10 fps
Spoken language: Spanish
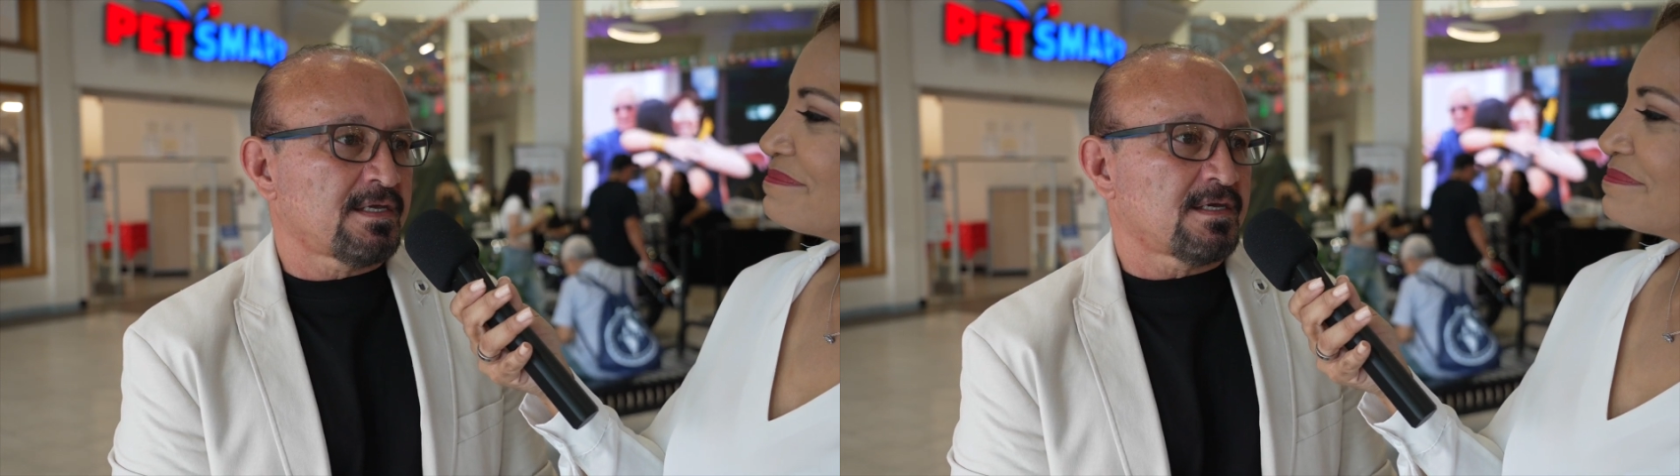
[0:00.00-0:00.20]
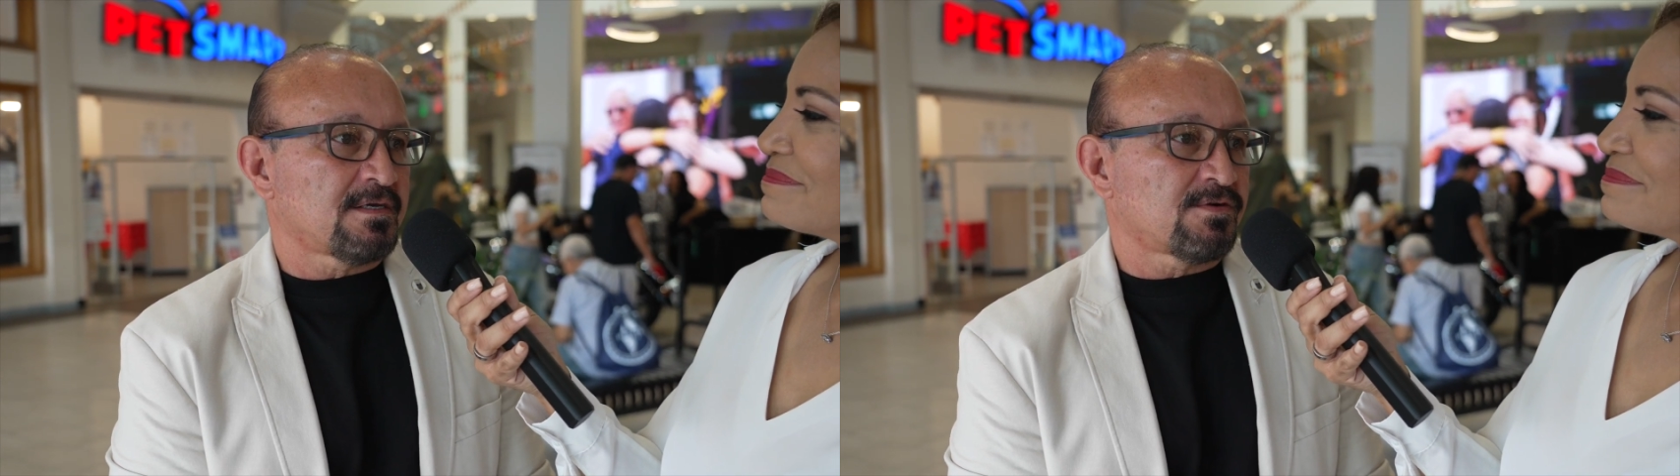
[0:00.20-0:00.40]

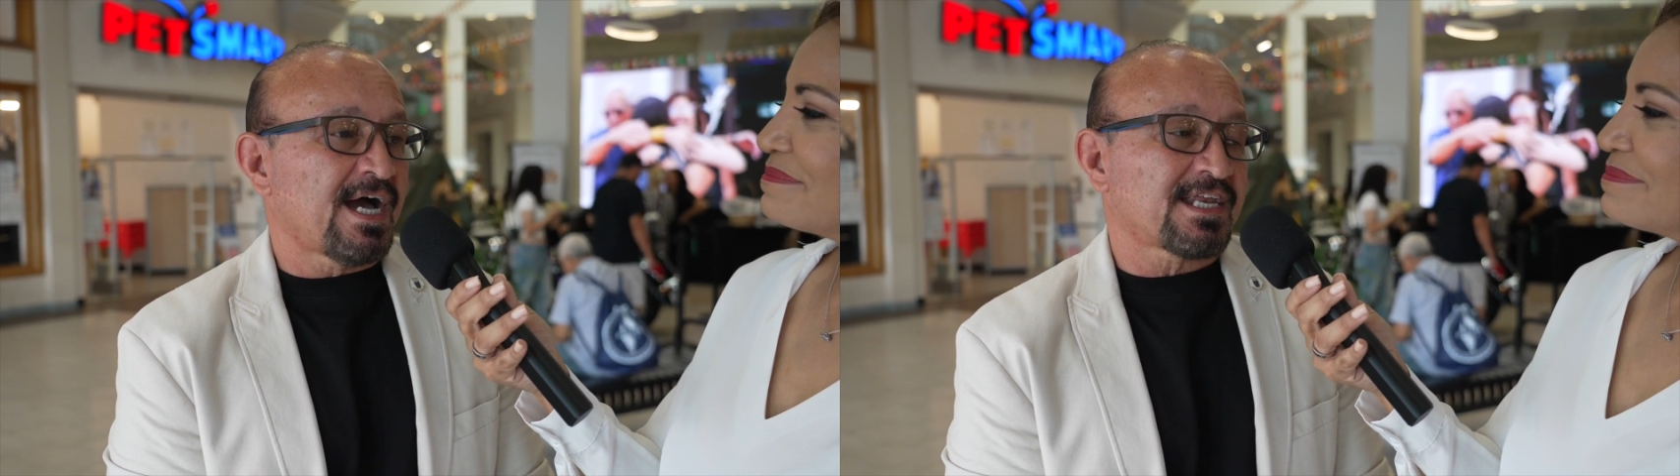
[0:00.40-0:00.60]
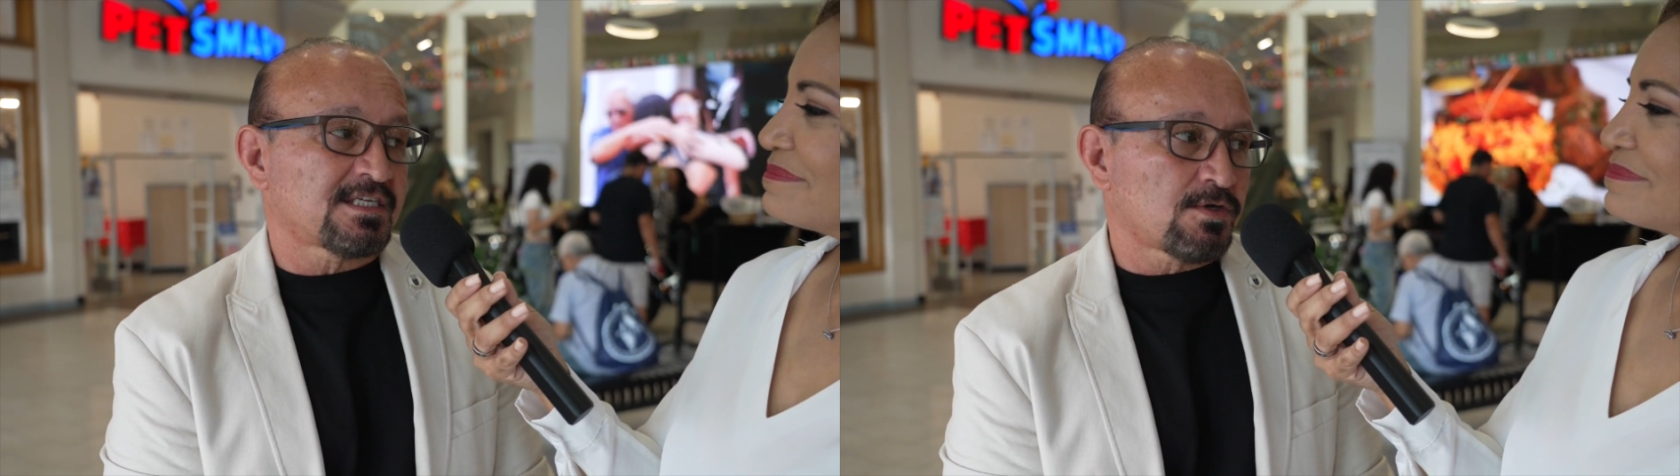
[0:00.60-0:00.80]
y un
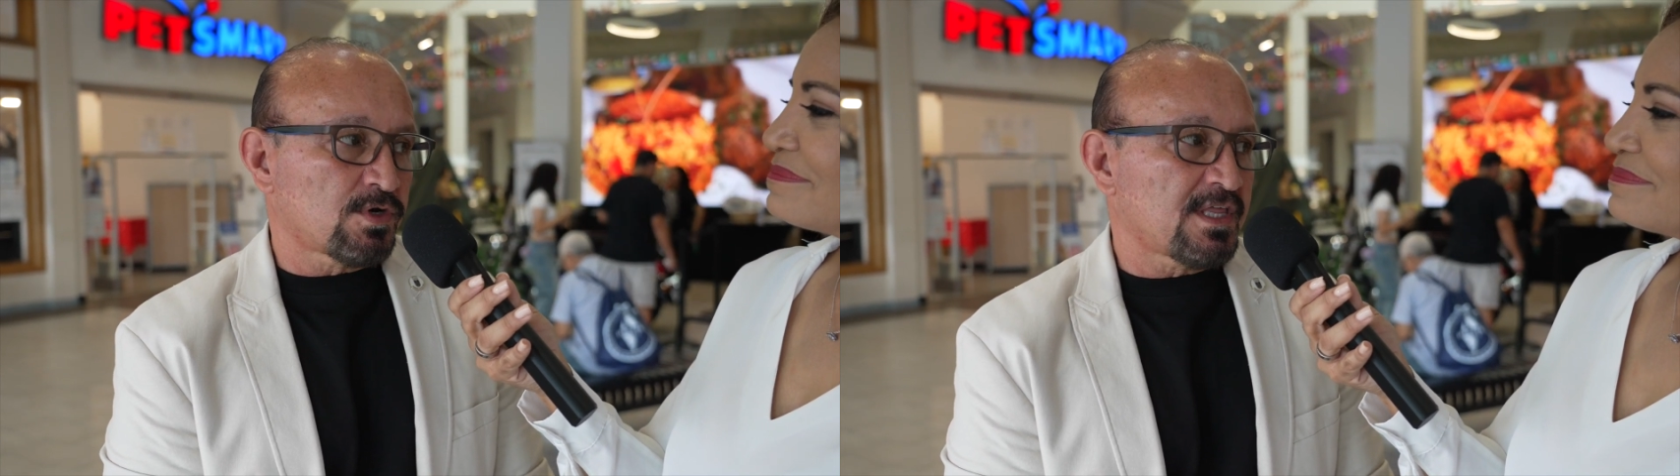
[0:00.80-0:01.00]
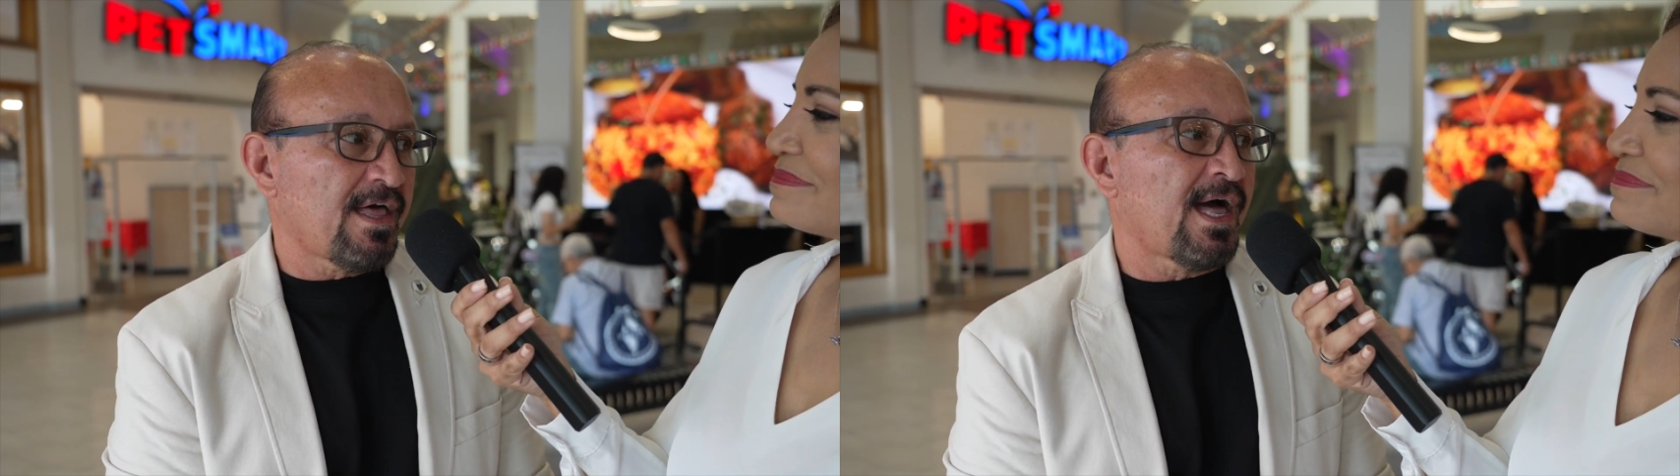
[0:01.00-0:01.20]
área de seguridad